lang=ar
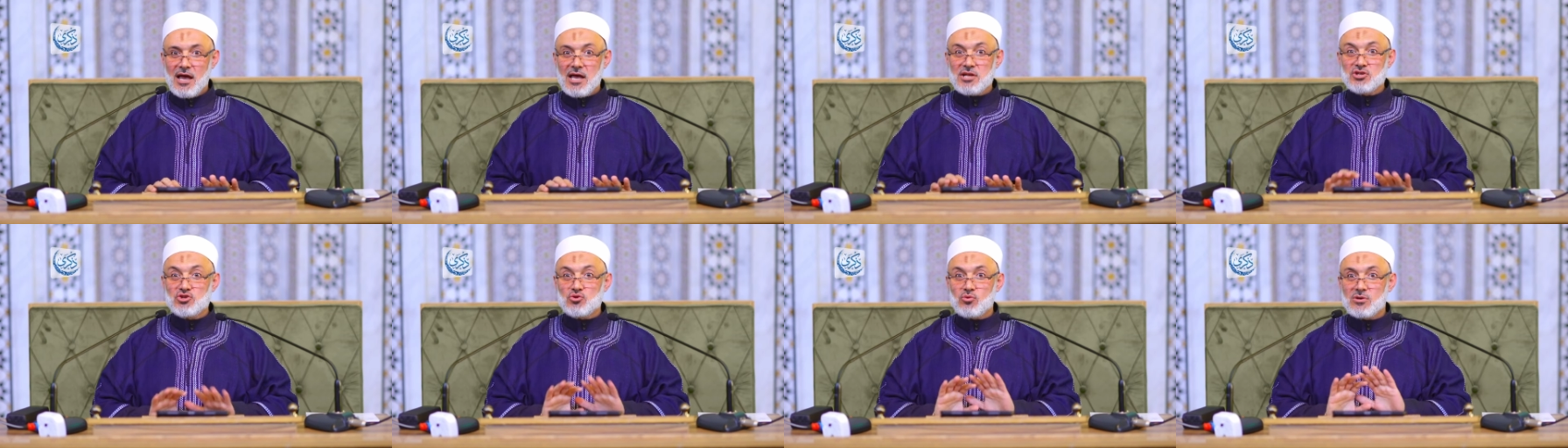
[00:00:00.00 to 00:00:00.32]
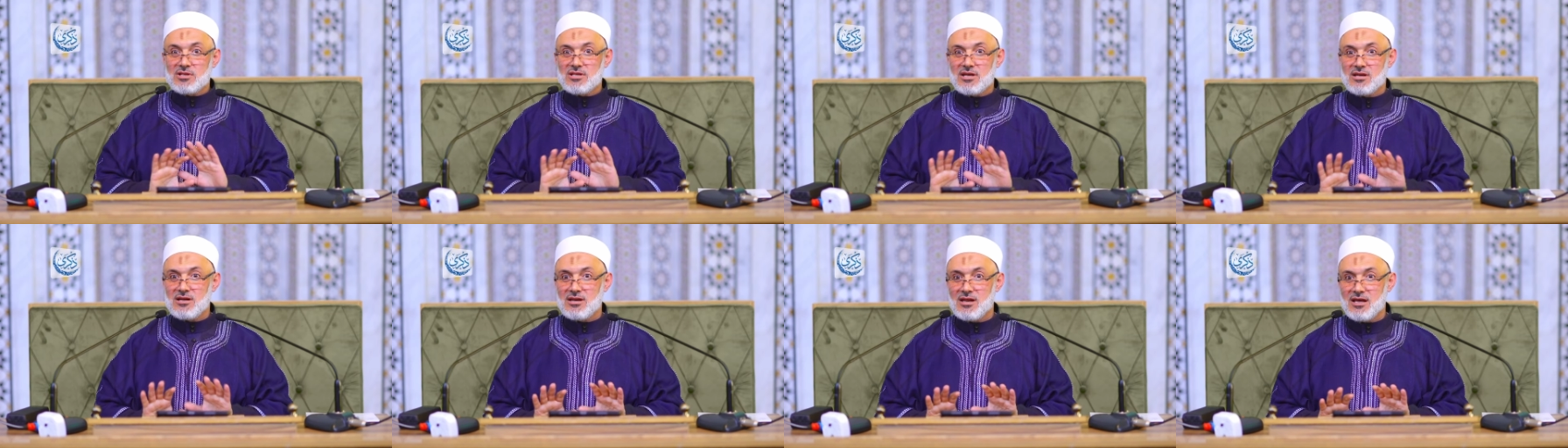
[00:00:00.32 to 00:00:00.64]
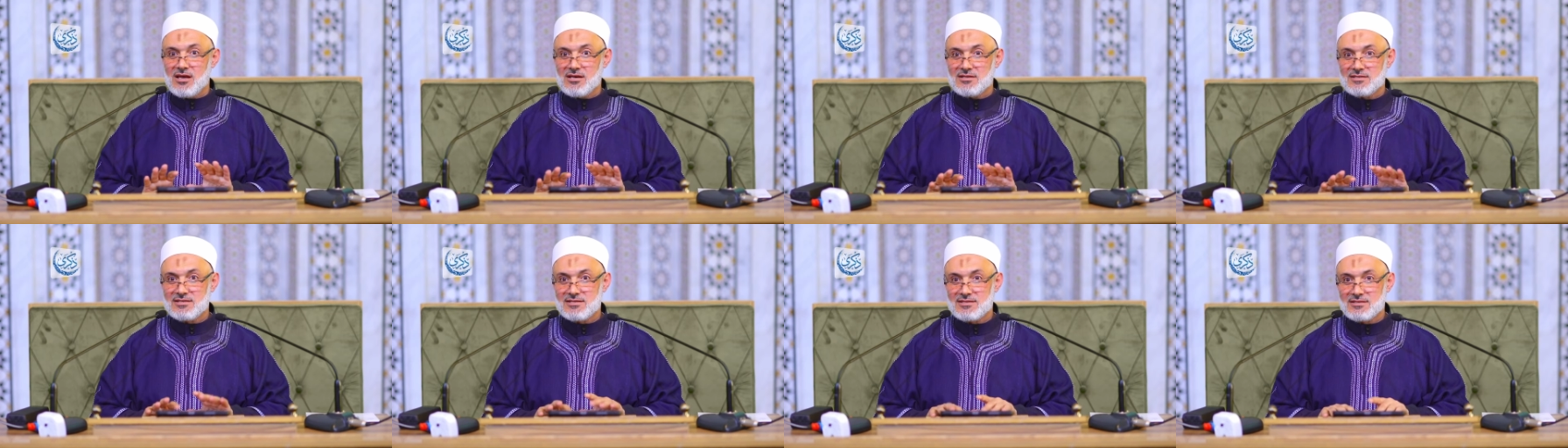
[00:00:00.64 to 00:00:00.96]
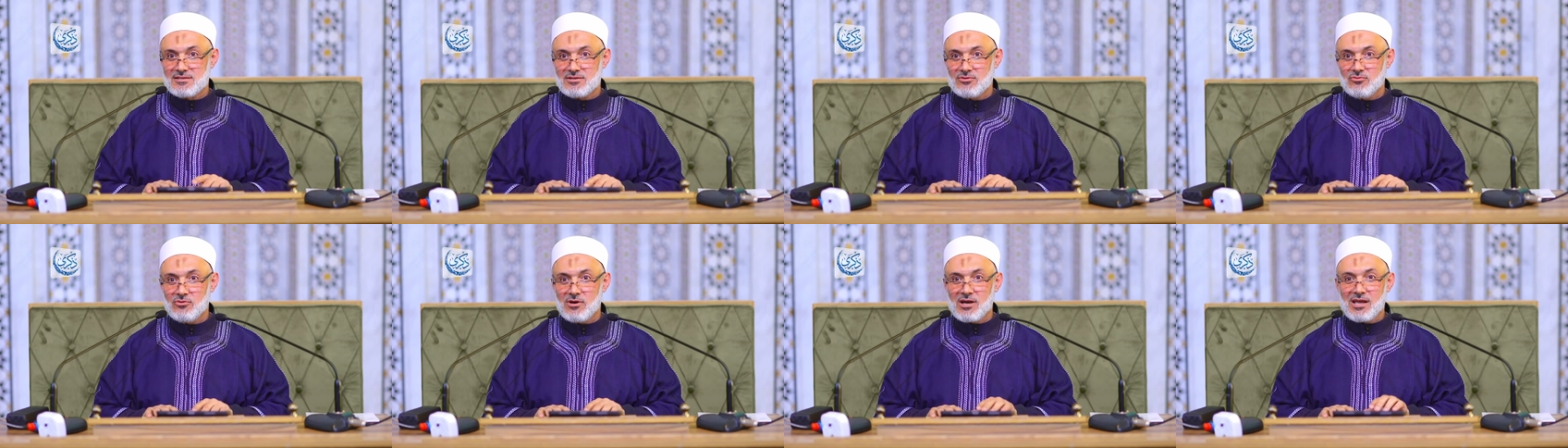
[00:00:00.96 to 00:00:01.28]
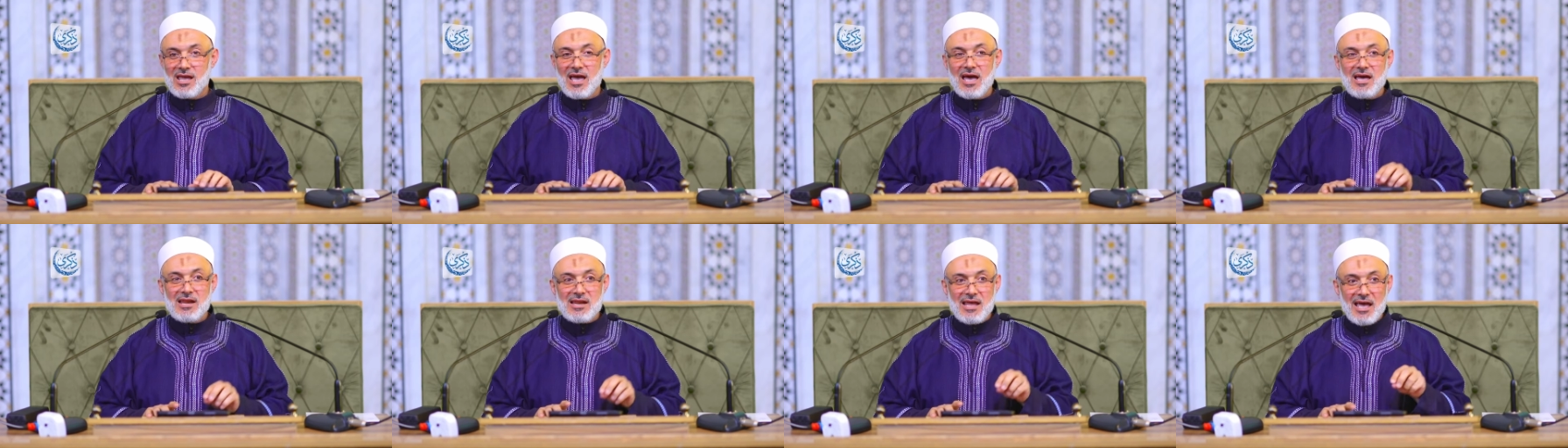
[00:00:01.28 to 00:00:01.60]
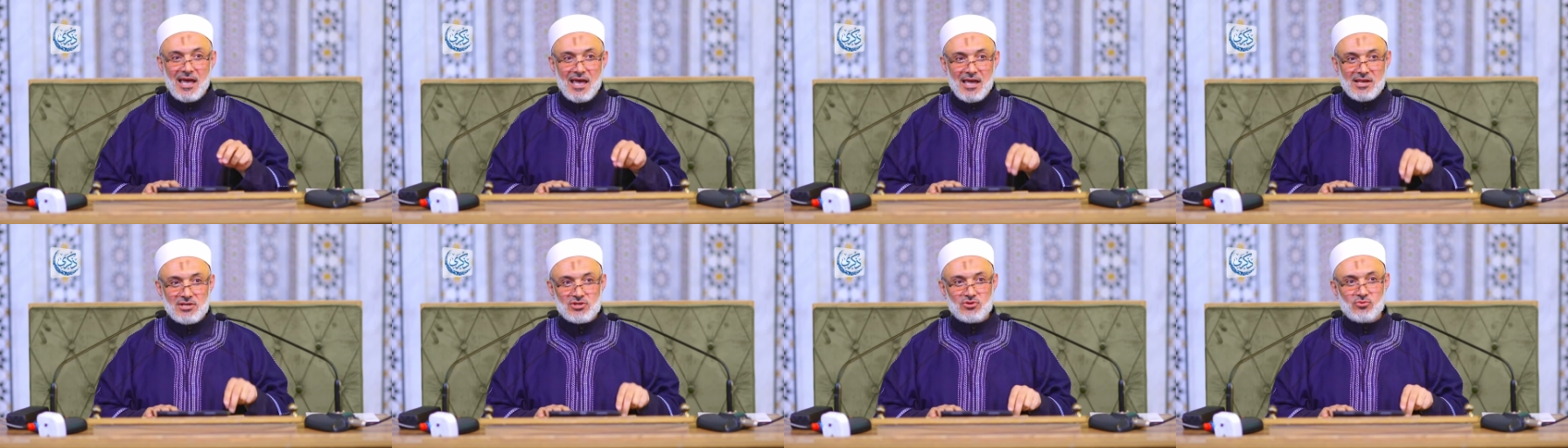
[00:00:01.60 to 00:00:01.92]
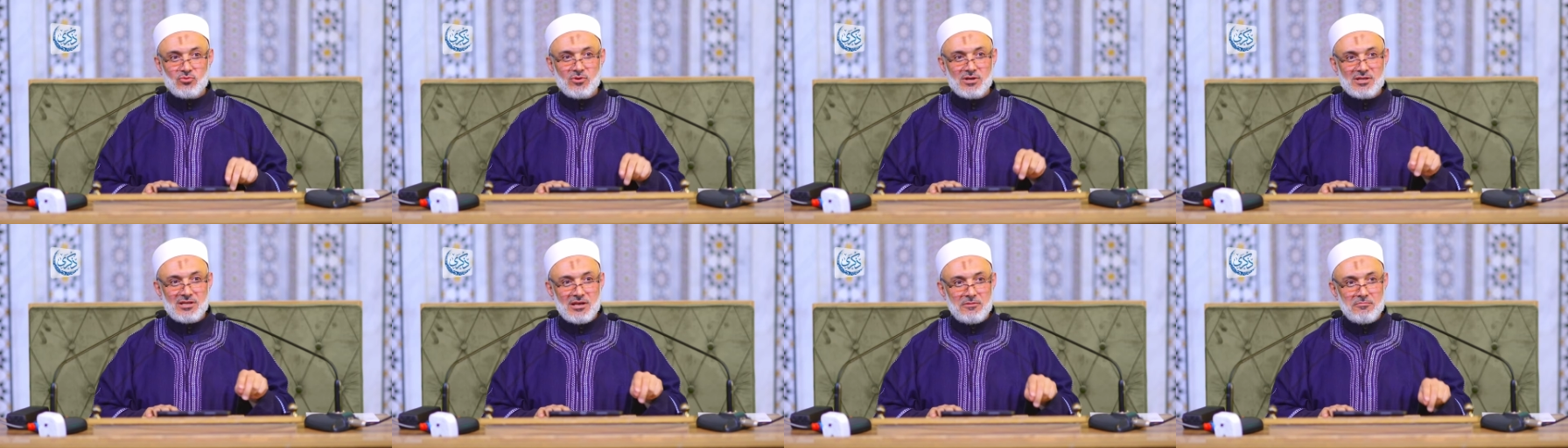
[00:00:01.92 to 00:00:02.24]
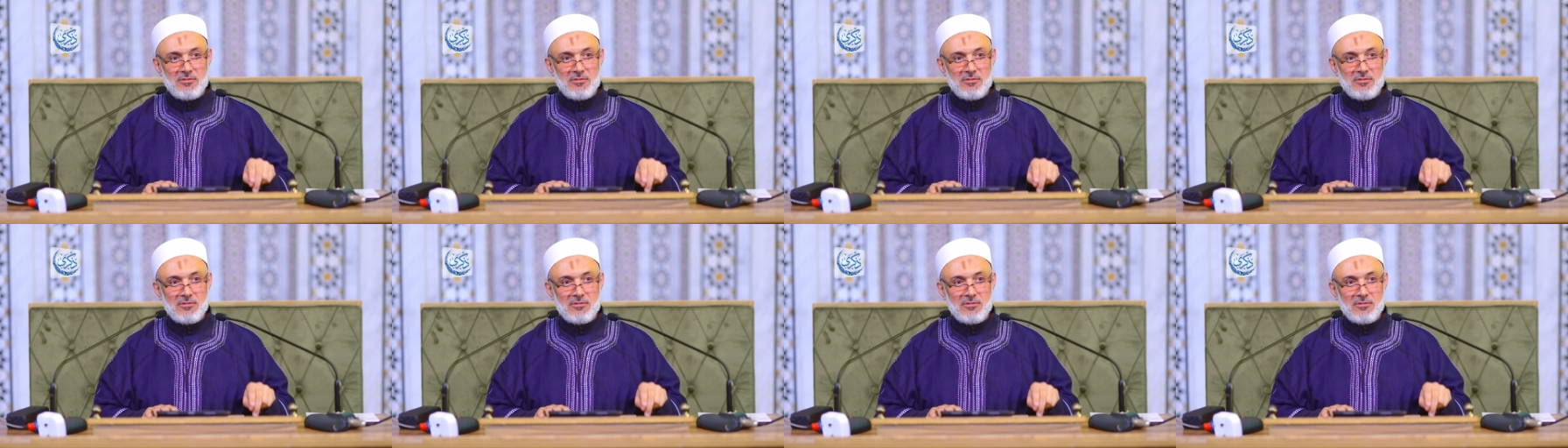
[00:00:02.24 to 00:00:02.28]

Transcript: اجود الناس وكان اجود